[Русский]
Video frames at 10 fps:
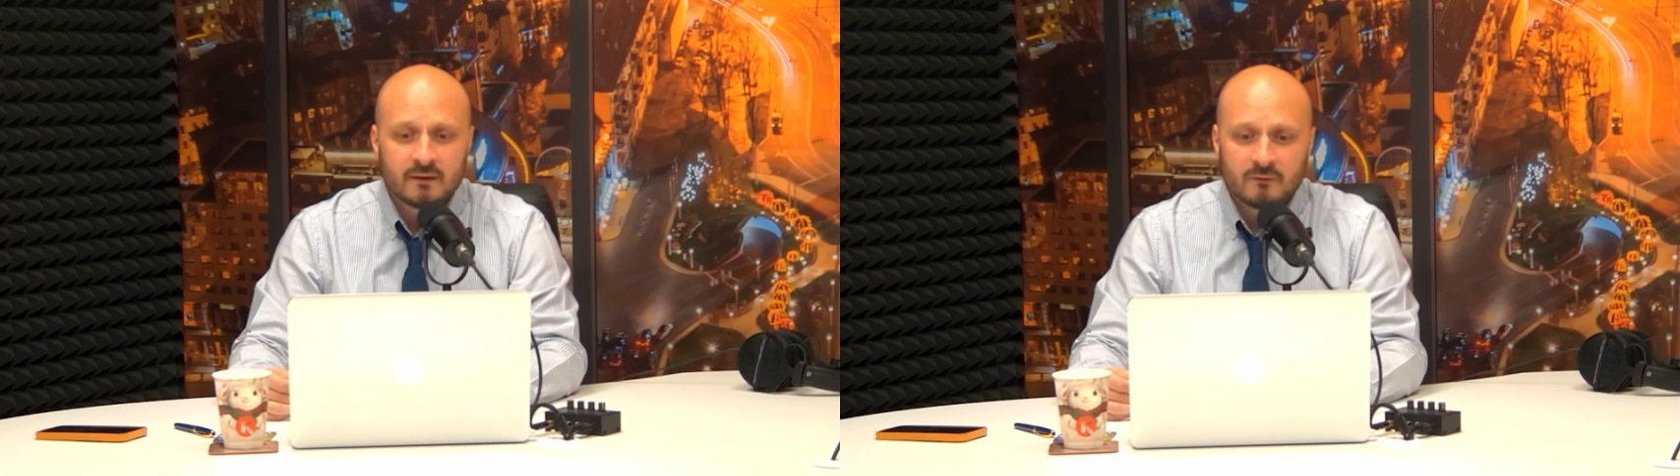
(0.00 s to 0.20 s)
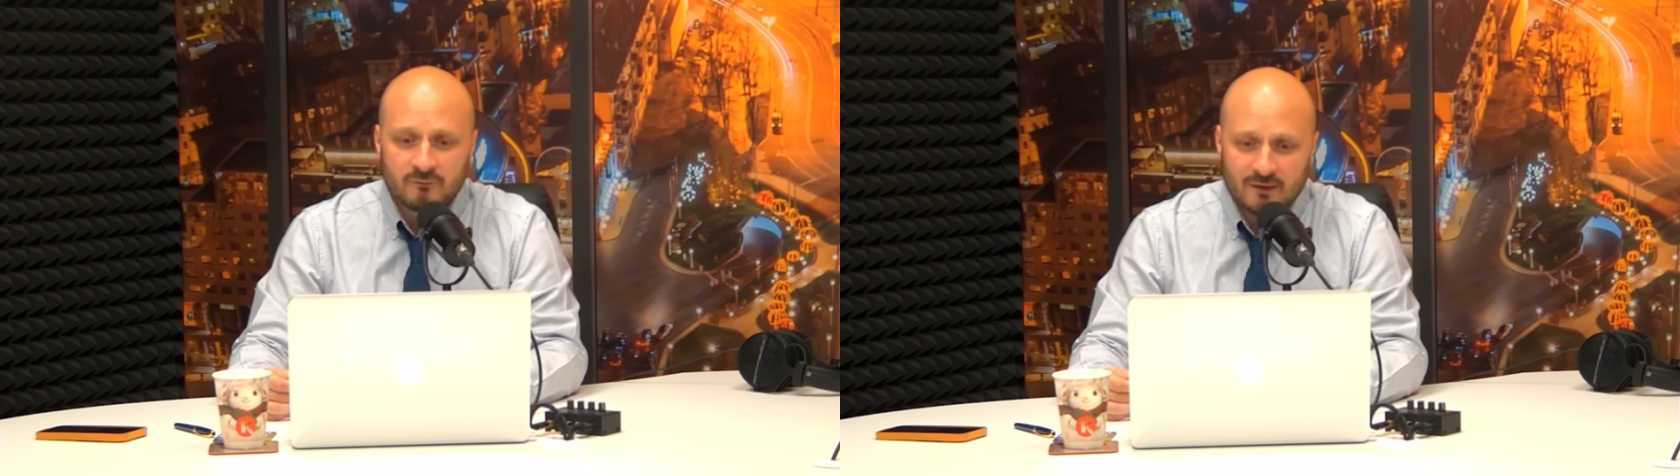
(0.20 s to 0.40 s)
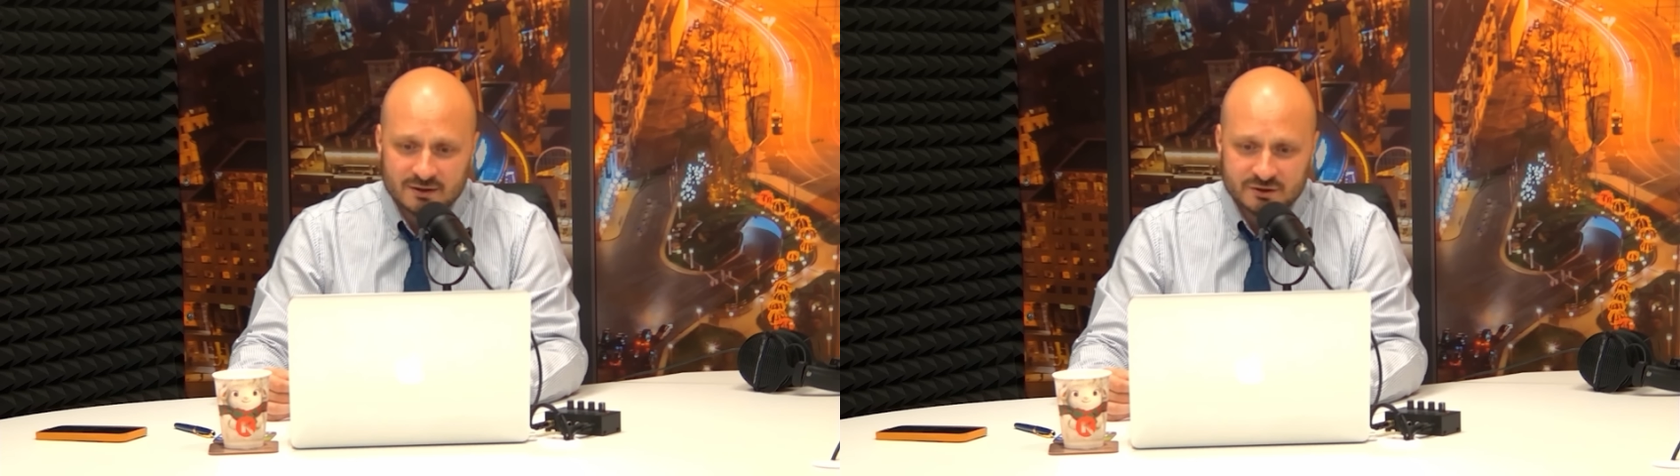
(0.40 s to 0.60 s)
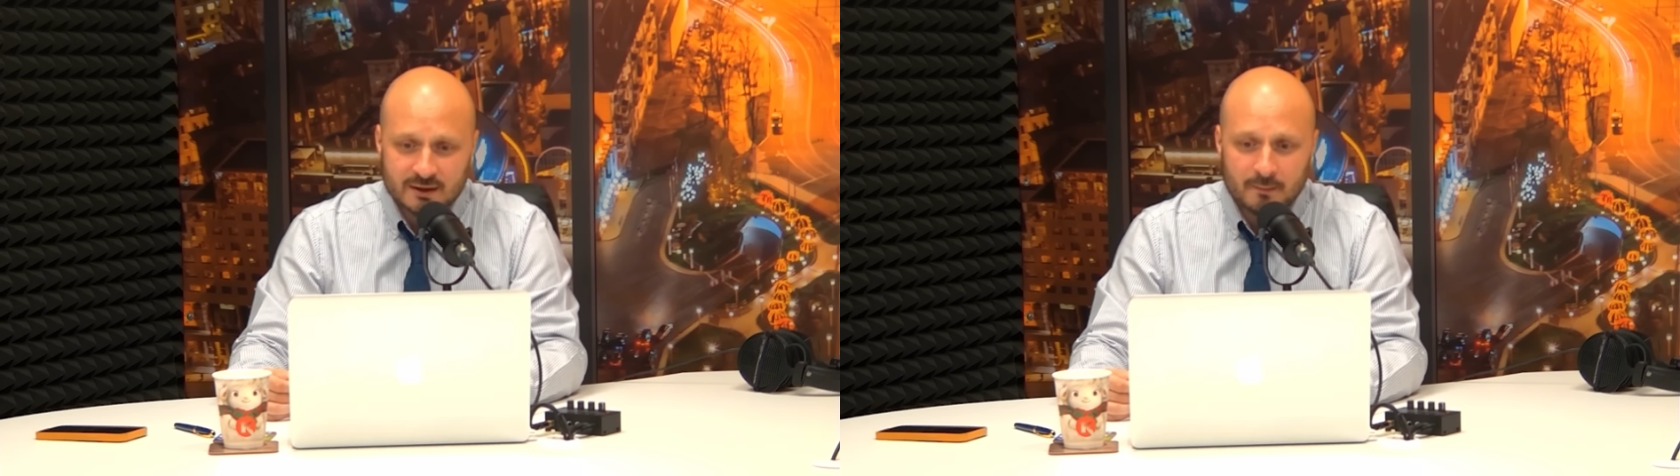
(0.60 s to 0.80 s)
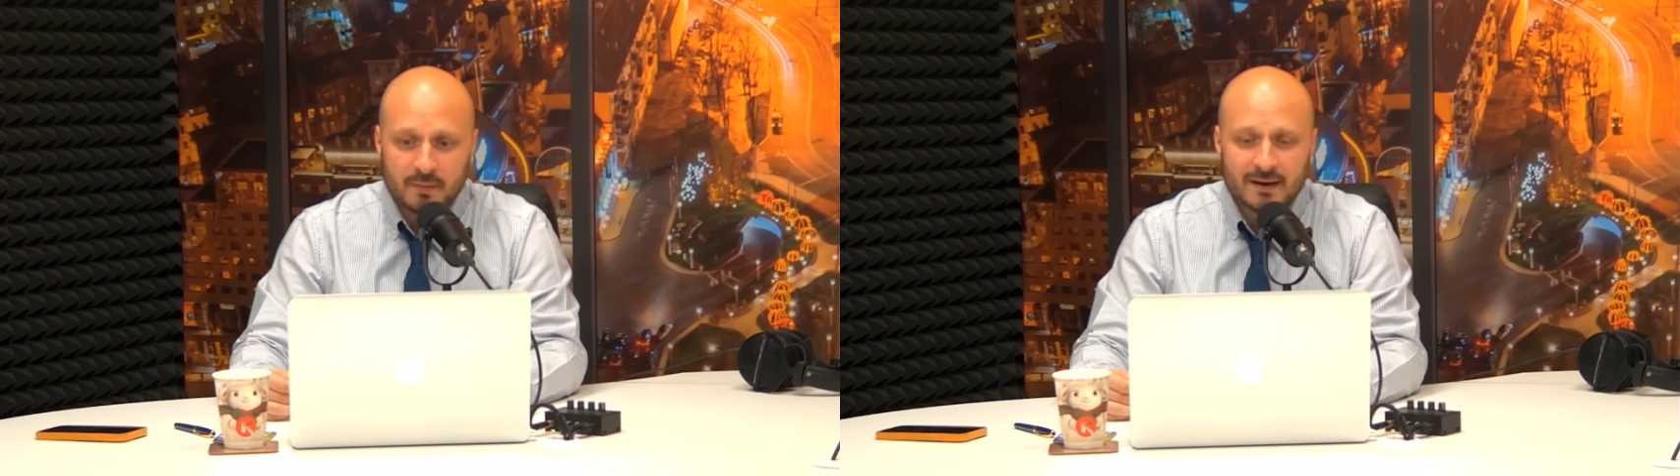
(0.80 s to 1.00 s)
вашей
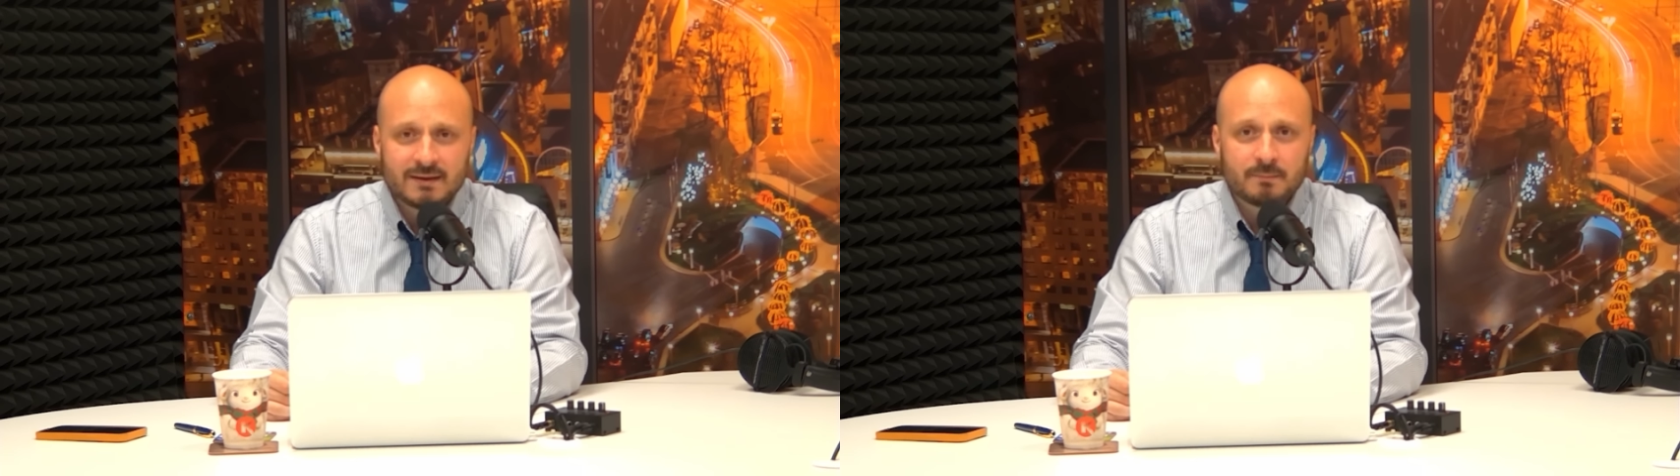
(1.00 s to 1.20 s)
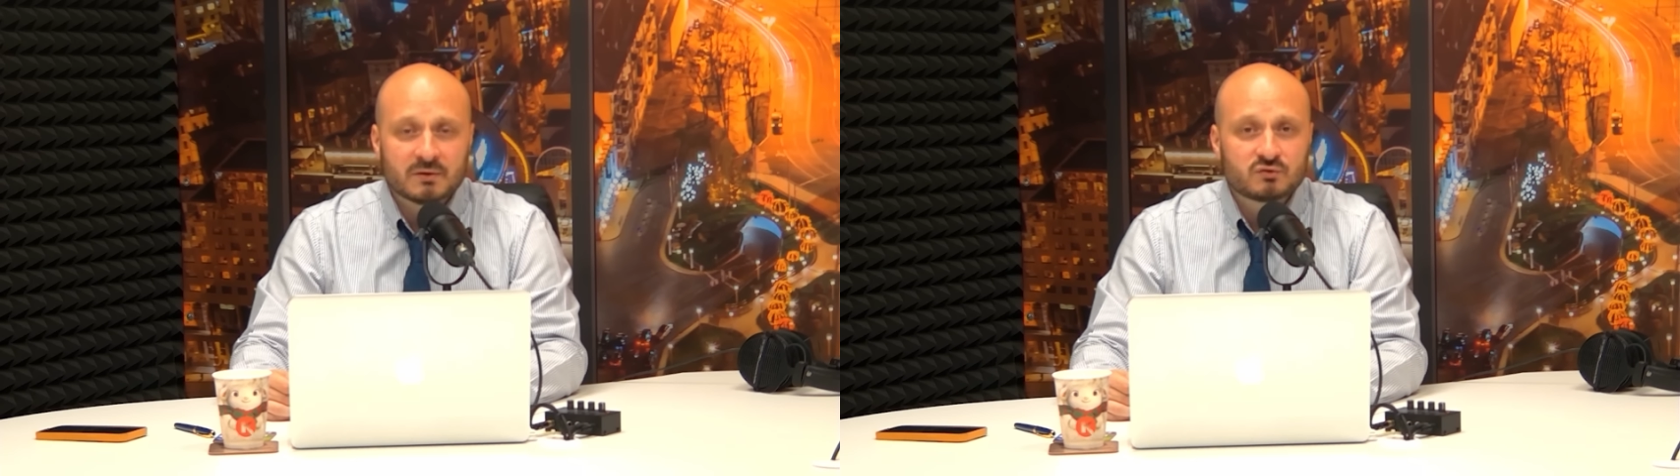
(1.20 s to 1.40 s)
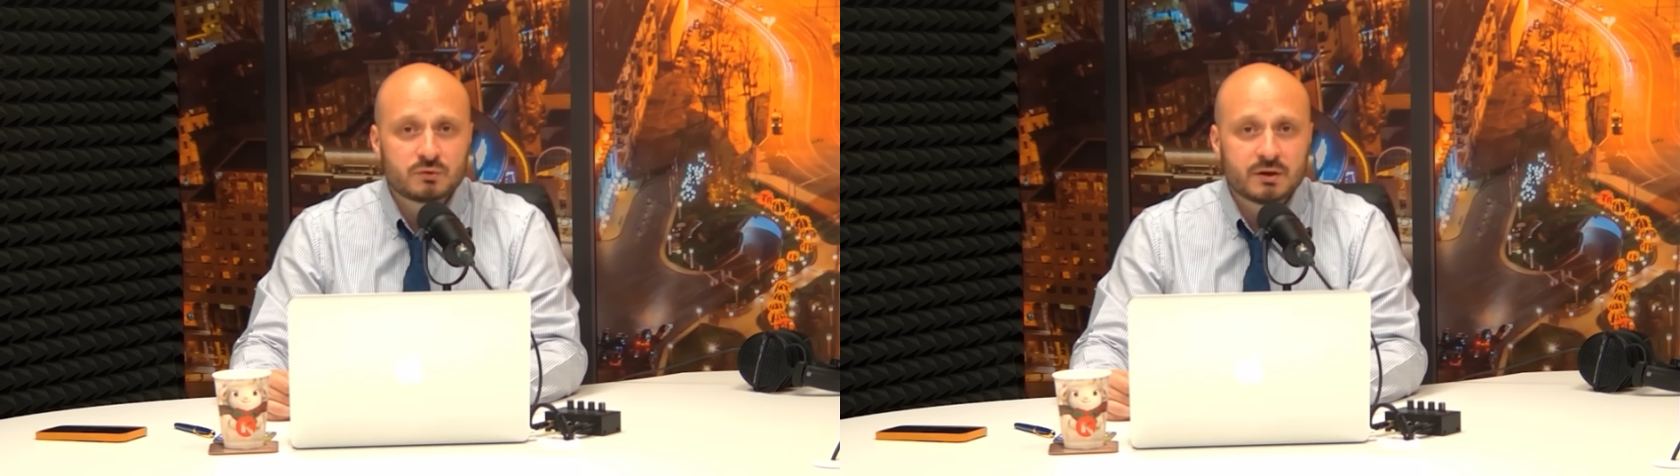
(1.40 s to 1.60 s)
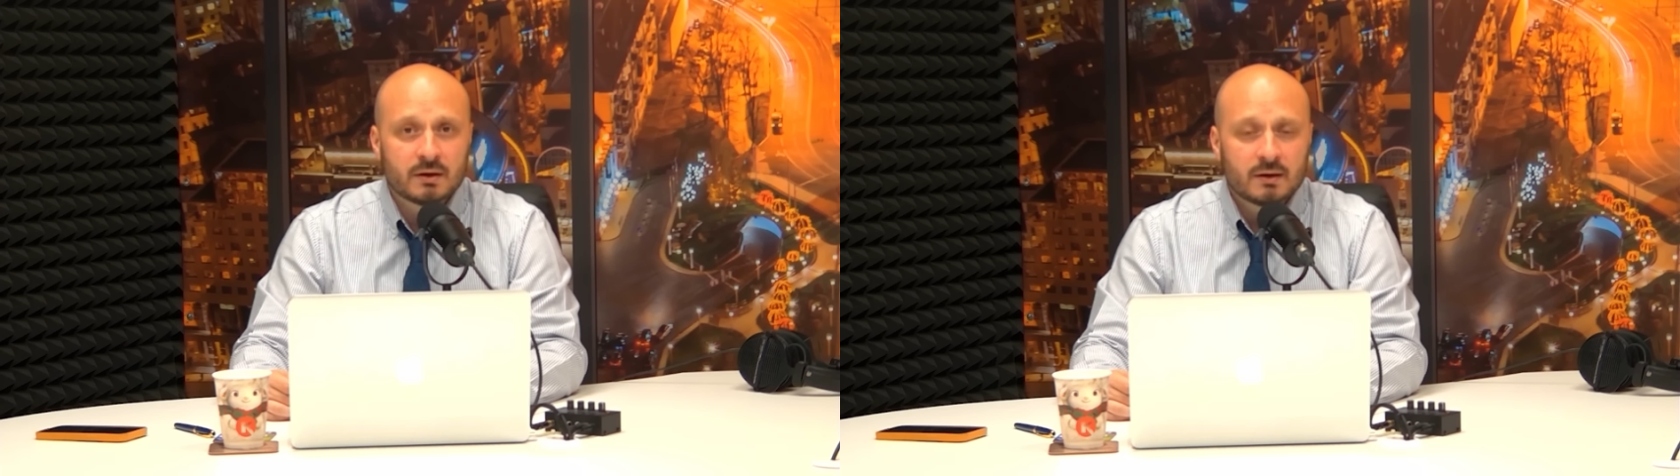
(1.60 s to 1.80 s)
компании, по сути,